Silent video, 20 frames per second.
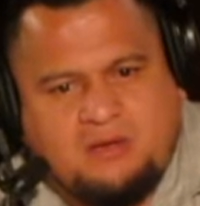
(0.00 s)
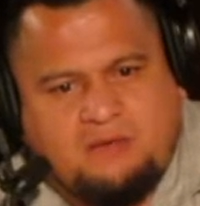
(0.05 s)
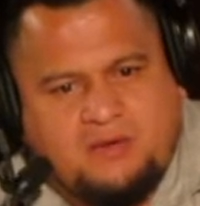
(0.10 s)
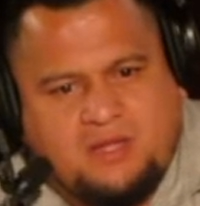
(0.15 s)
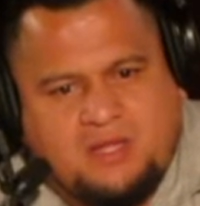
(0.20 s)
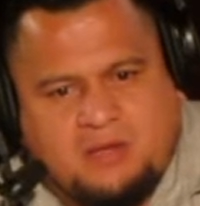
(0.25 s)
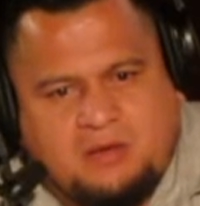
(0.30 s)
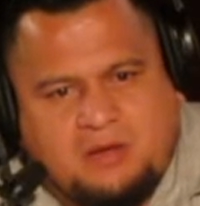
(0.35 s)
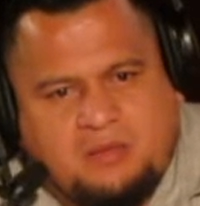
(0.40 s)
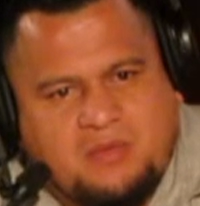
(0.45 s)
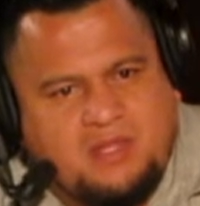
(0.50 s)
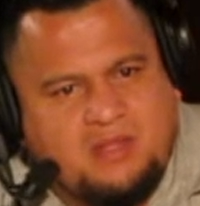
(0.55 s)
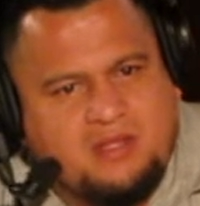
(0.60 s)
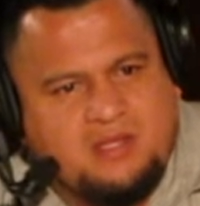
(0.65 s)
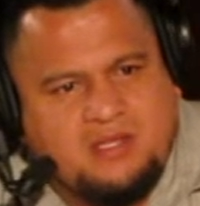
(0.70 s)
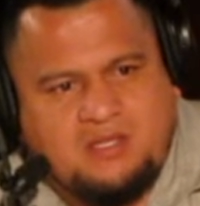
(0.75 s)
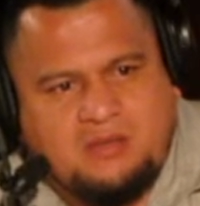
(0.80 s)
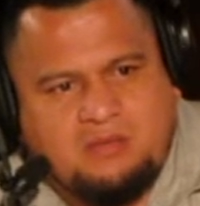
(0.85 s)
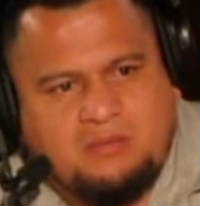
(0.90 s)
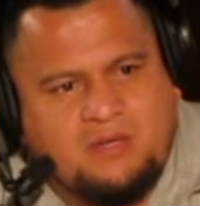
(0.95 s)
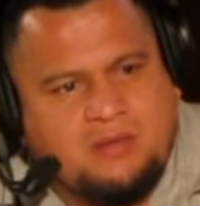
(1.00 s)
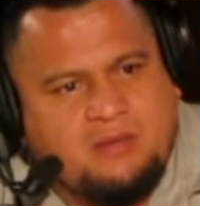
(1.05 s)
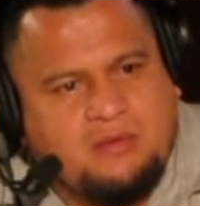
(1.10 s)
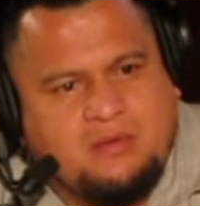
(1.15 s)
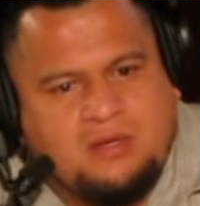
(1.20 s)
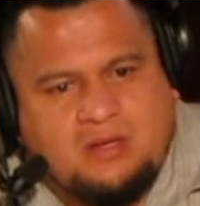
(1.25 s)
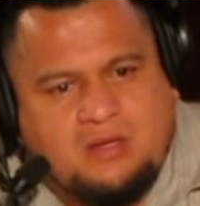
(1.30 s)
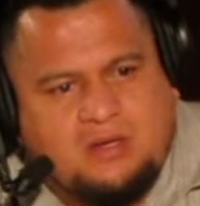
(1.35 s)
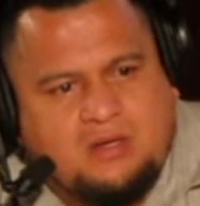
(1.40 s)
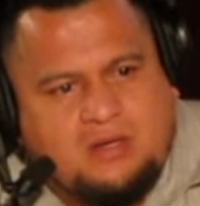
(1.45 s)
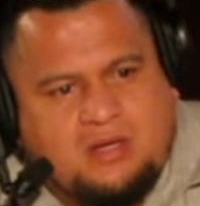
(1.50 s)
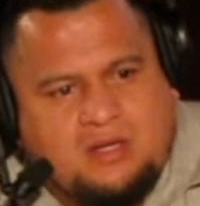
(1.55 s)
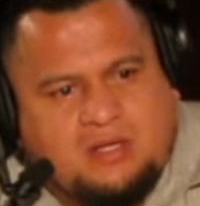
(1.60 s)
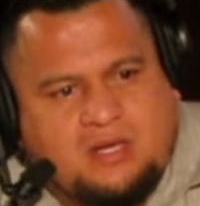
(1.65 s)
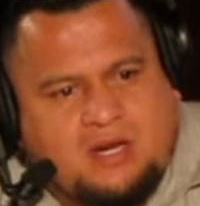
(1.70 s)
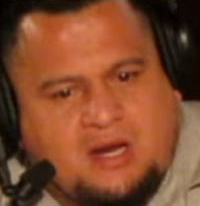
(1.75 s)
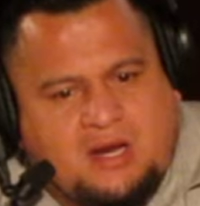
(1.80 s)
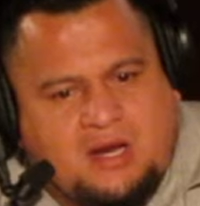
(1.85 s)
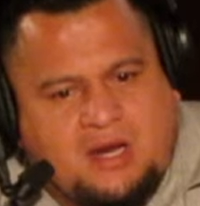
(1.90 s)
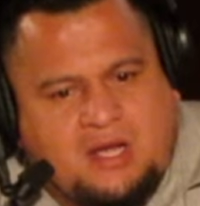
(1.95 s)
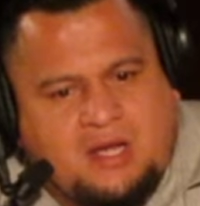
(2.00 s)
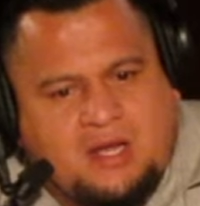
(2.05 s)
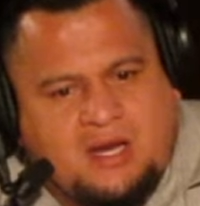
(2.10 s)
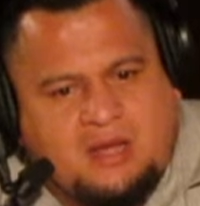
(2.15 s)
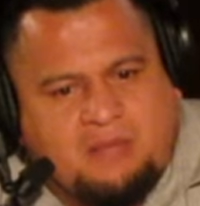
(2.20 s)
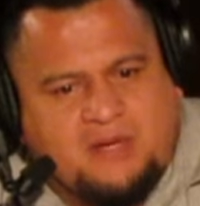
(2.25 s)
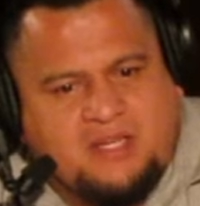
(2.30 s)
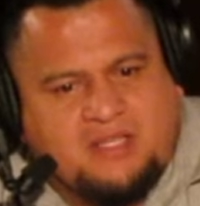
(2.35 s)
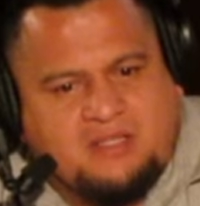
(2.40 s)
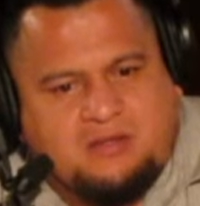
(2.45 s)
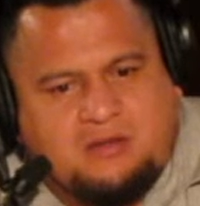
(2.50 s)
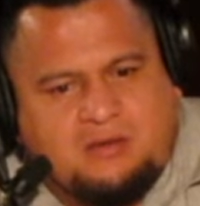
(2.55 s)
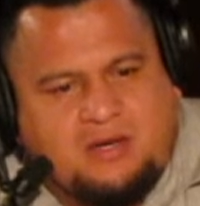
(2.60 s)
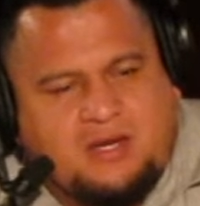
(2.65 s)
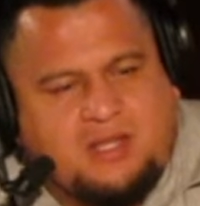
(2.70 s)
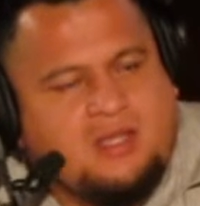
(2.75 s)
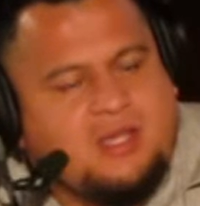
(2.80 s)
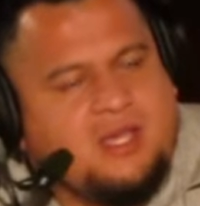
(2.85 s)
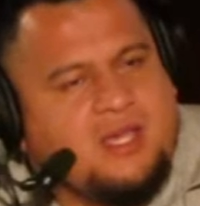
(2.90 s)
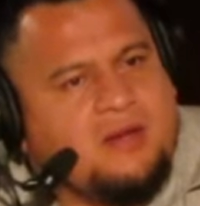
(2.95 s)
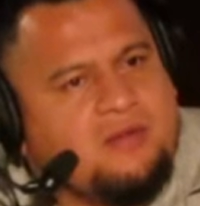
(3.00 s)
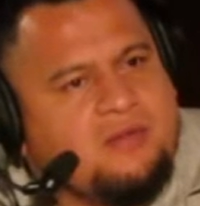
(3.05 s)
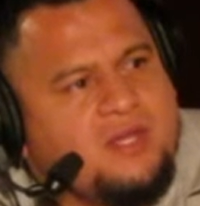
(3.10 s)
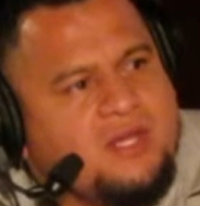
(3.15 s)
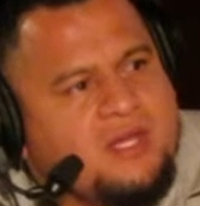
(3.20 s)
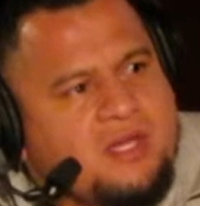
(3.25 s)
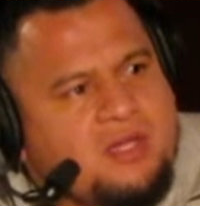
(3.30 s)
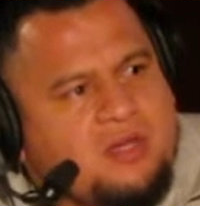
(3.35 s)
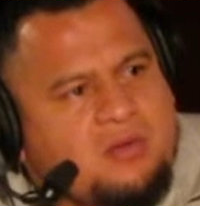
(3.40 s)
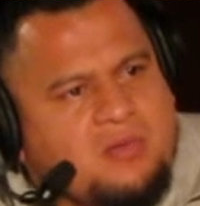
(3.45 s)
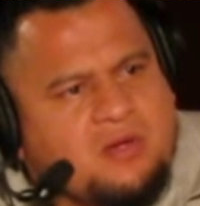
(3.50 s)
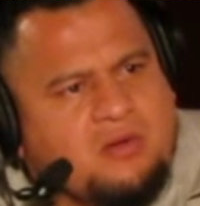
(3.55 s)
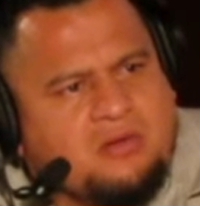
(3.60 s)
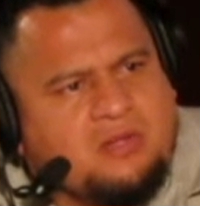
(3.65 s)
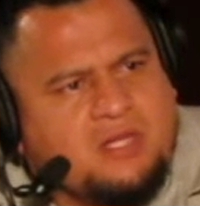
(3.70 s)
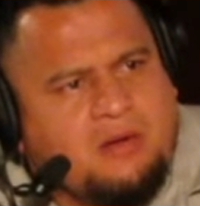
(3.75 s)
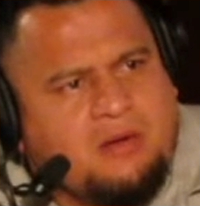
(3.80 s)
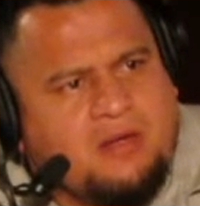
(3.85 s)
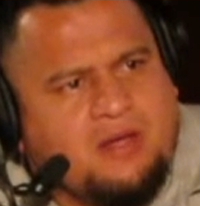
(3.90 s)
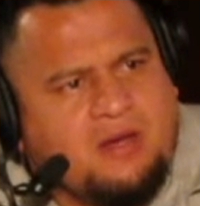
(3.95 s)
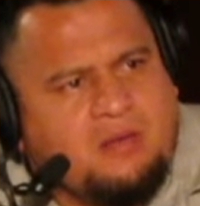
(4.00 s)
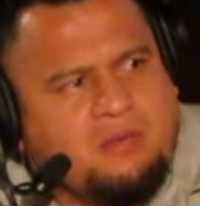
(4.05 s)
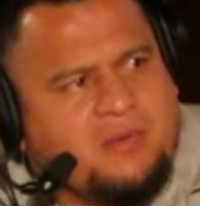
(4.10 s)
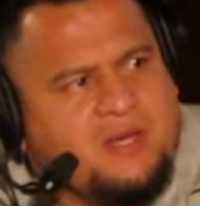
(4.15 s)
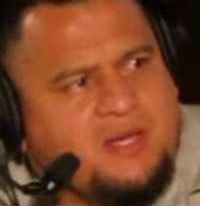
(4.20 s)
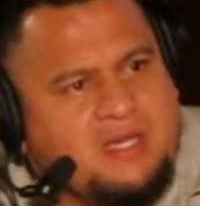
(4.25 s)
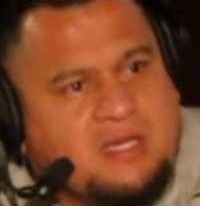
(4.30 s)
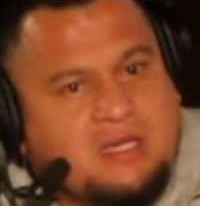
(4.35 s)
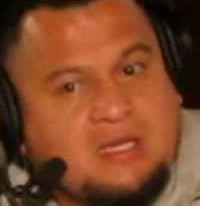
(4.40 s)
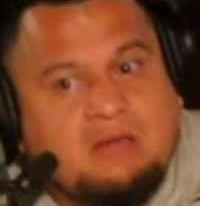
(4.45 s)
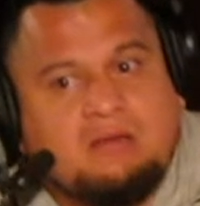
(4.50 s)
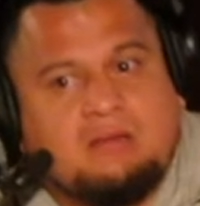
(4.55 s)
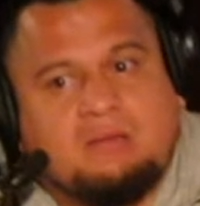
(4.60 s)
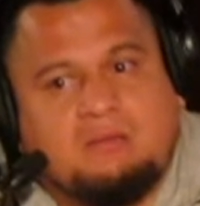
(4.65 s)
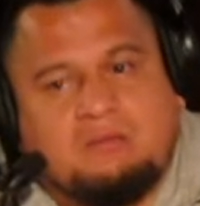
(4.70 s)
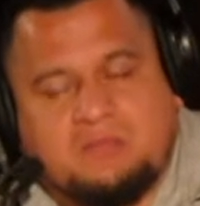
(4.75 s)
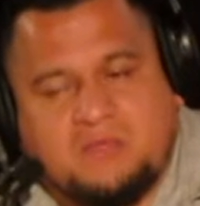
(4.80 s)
Efectivamente, simplemente tras la, presión le dijeron de que yo me encontraba en el país,